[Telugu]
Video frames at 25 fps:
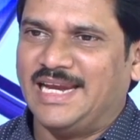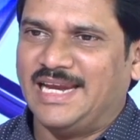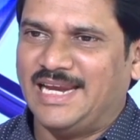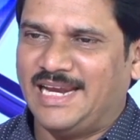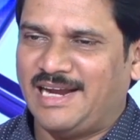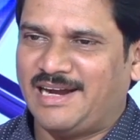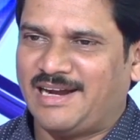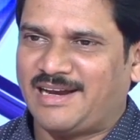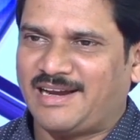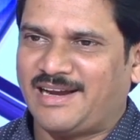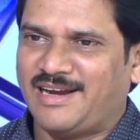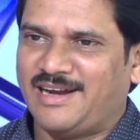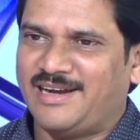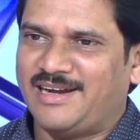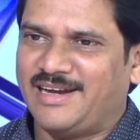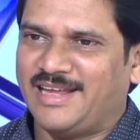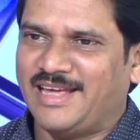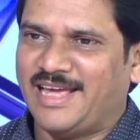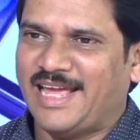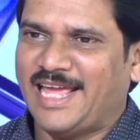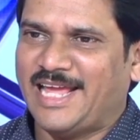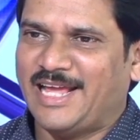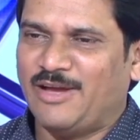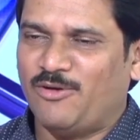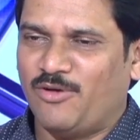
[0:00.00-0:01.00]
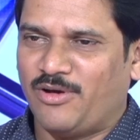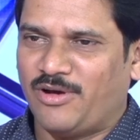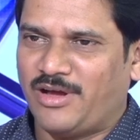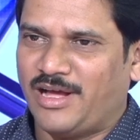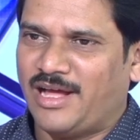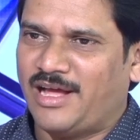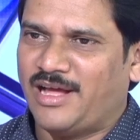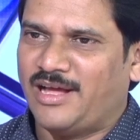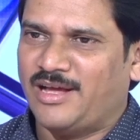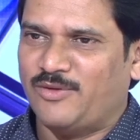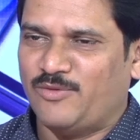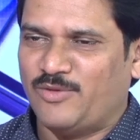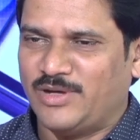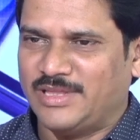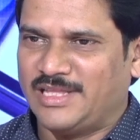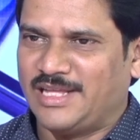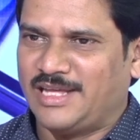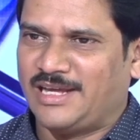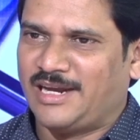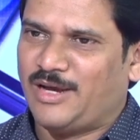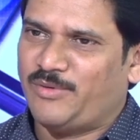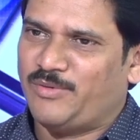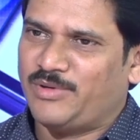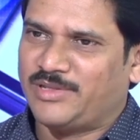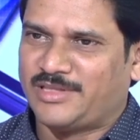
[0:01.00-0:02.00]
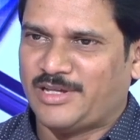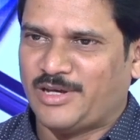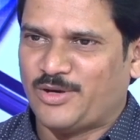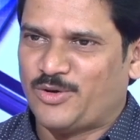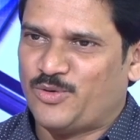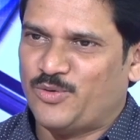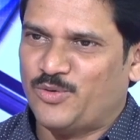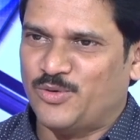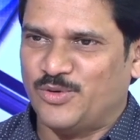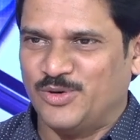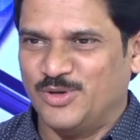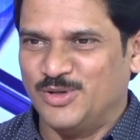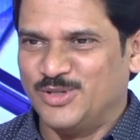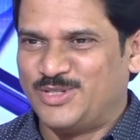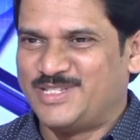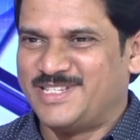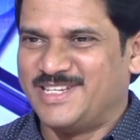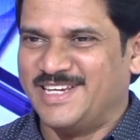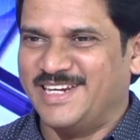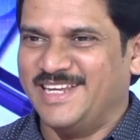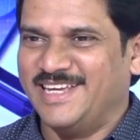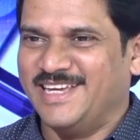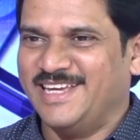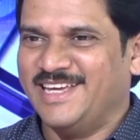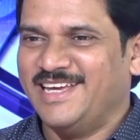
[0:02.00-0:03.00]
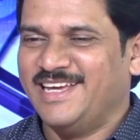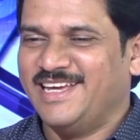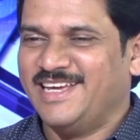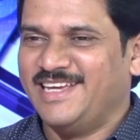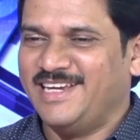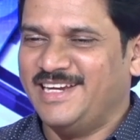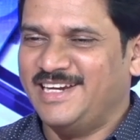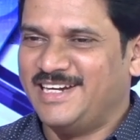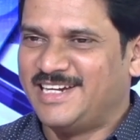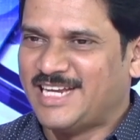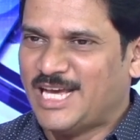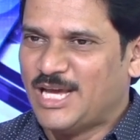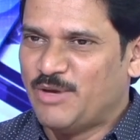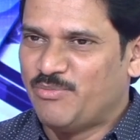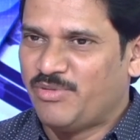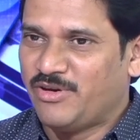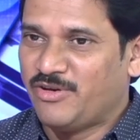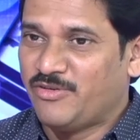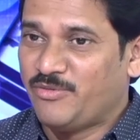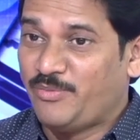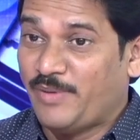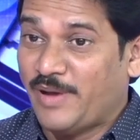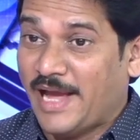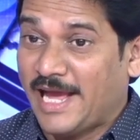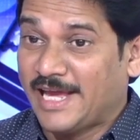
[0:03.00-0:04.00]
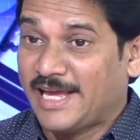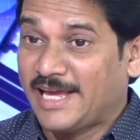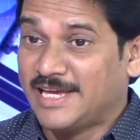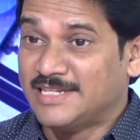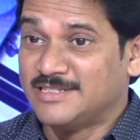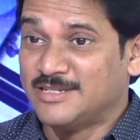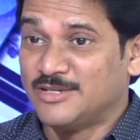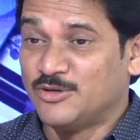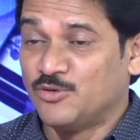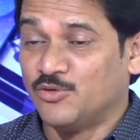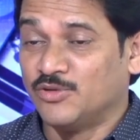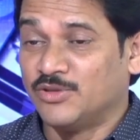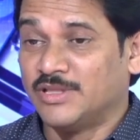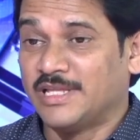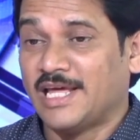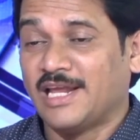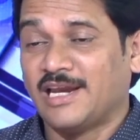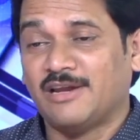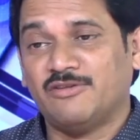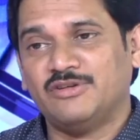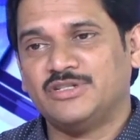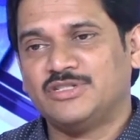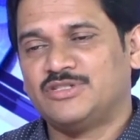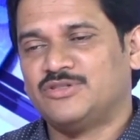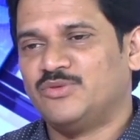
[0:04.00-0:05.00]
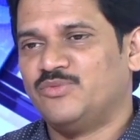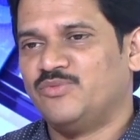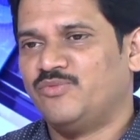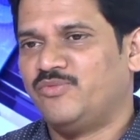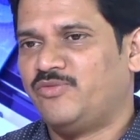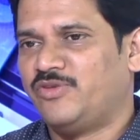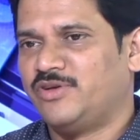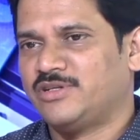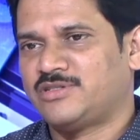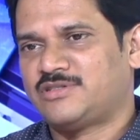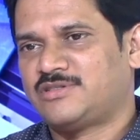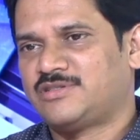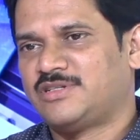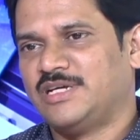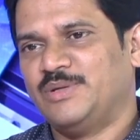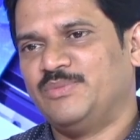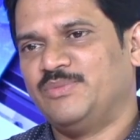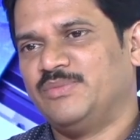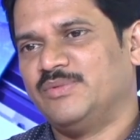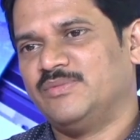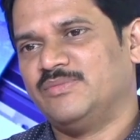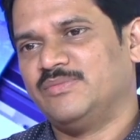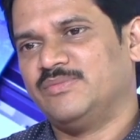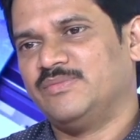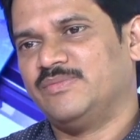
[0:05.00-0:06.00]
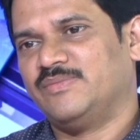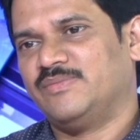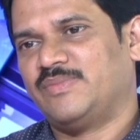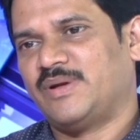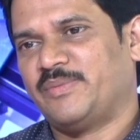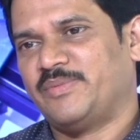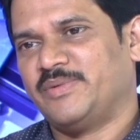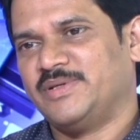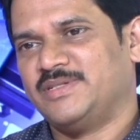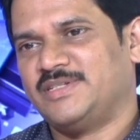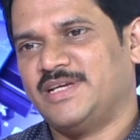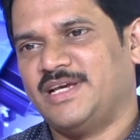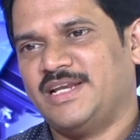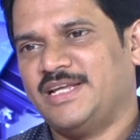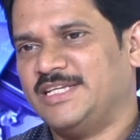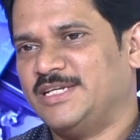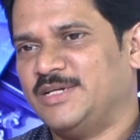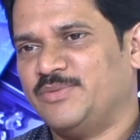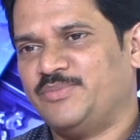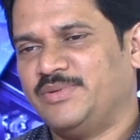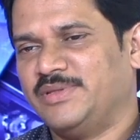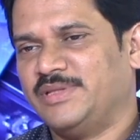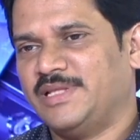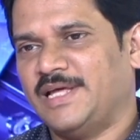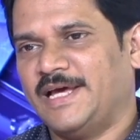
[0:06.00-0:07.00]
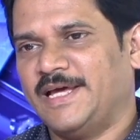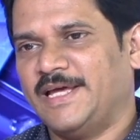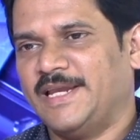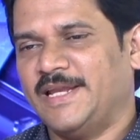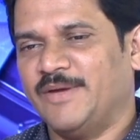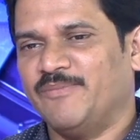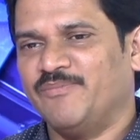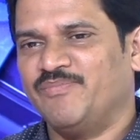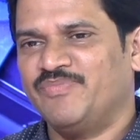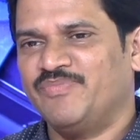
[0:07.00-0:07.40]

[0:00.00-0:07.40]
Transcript: లీటర్ అంటే ఇంకొక వంద గ్రాములు తక్కువ ఉండొచ్చని ఈ టైప్ ఆఫ్ ప్యాకేజింగ్ ఉంది అన్న విషయం ఫస్ట్ టైం ప్రపంచానికి చెప్పింది ఆయనే